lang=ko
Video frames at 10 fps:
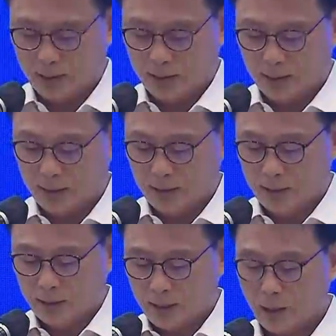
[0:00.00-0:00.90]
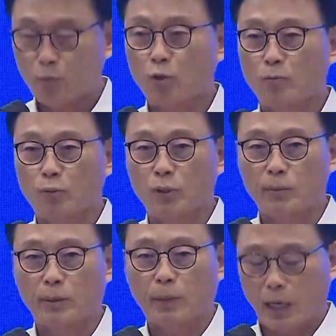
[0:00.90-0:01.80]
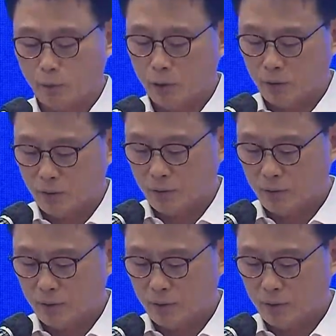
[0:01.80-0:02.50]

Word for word: 대해 당력을 총 집중하고